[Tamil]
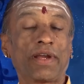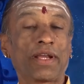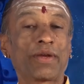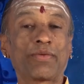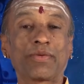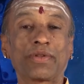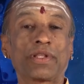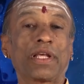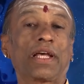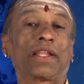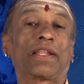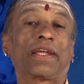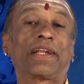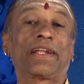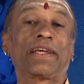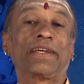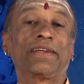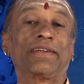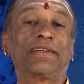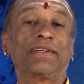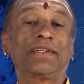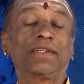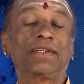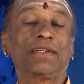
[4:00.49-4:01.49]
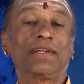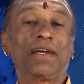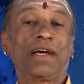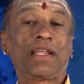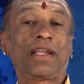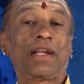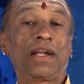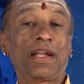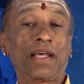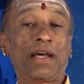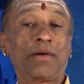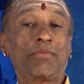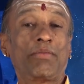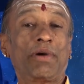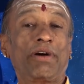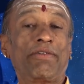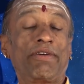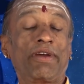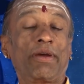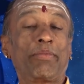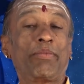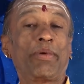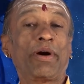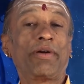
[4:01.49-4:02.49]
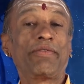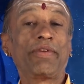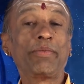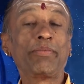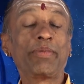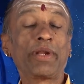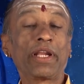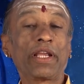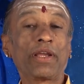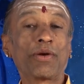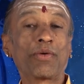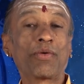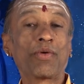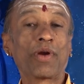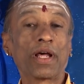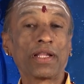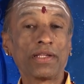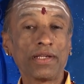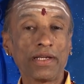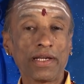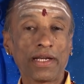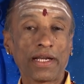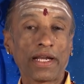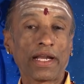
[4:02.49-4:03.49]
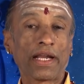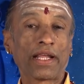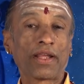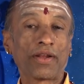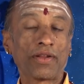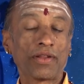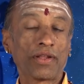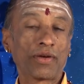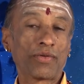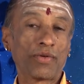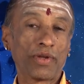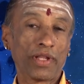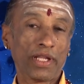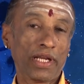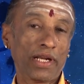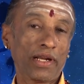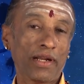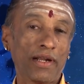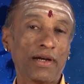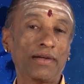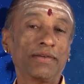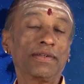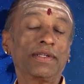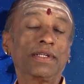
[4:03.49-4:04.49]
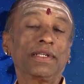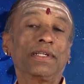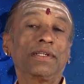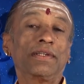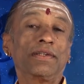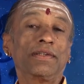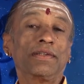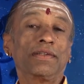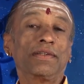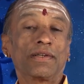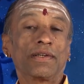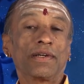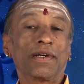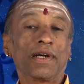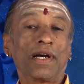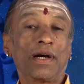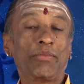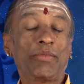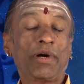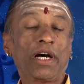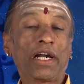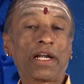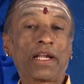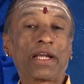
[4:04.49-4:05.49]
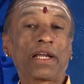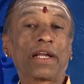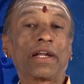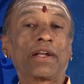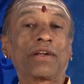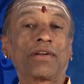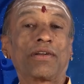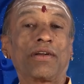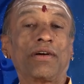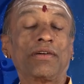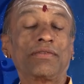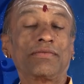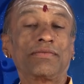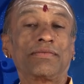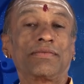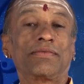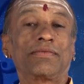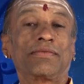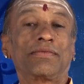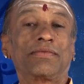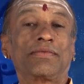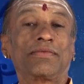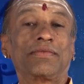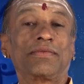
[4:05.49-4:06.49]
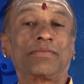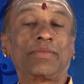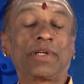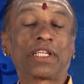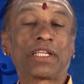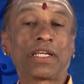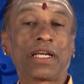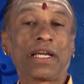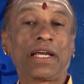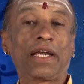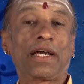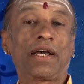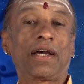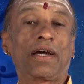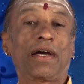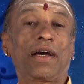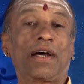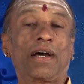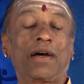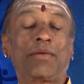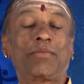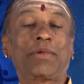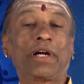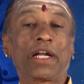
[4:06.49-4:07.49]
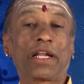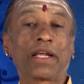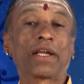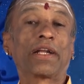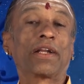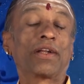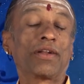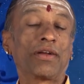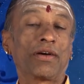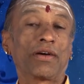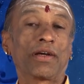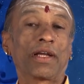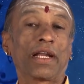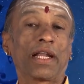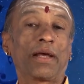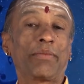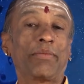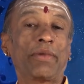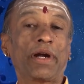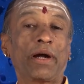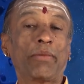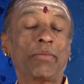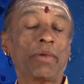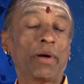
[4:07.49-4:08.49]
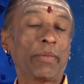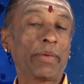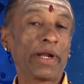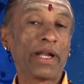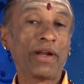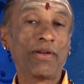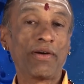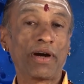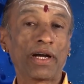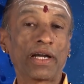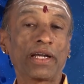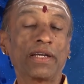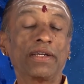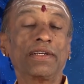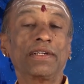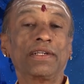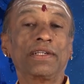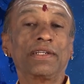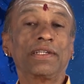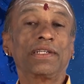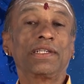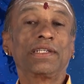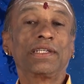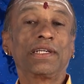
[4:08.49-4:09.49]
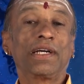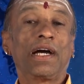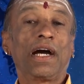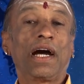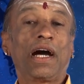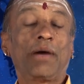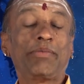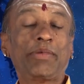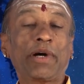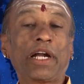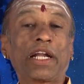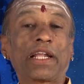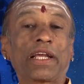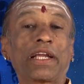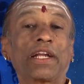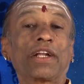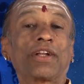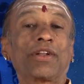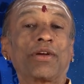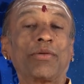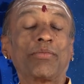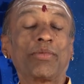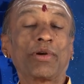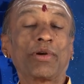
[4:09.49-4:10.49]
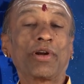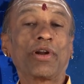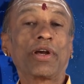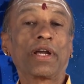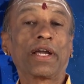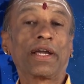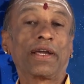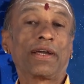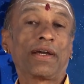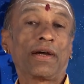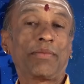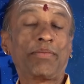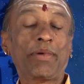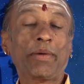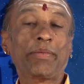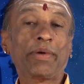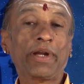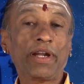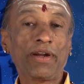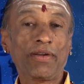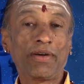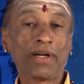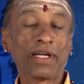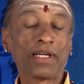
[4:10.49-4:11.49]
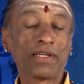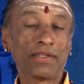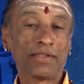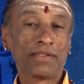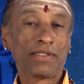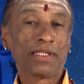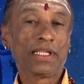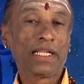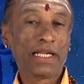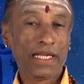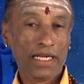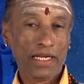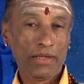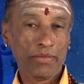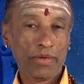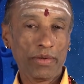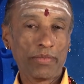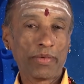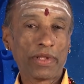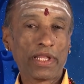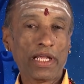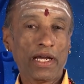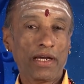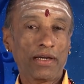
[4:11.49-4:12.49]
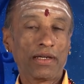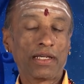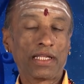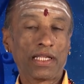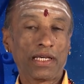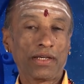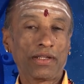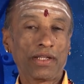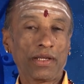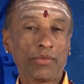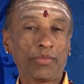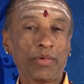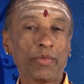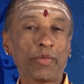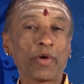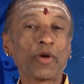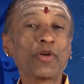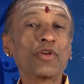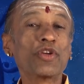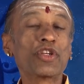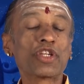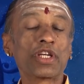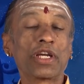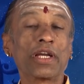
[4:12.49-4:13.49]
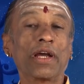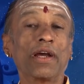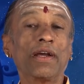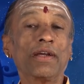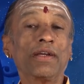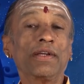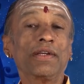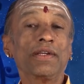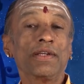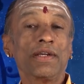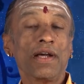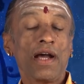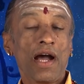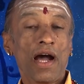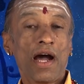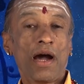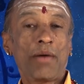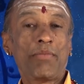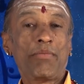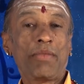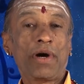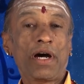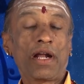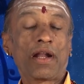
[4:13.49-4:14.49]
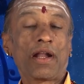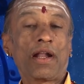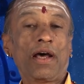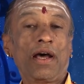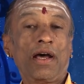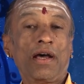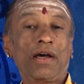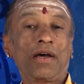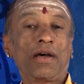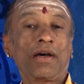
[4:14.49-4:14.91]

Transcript: வாங்கி கொடுத்தா தானே அதனால் அம்மாவை அப்பாவையும் பிரிக்கக்கூடாதுன்னு நினைக்கிறேன் அந்த குழந்தைகள்லாம் அம்மாக்கிட்ட கேட்டுவிட்டோம் கேட்டுட்டோம் பசங்க அம்மாட்ட கேட்டோம் எல்லாம் அம்மா அம்மா பண்ணிவிடுவாங்க அப்பாட்ட கேட்டோம் பொண்ணுங்க அப்பா பண்ணிவிடுவாங்க இது ரெண்டுமே இப்படி தான் அதாவது எப்போவுமே ஒன்று வச்சுங்க அம்மானா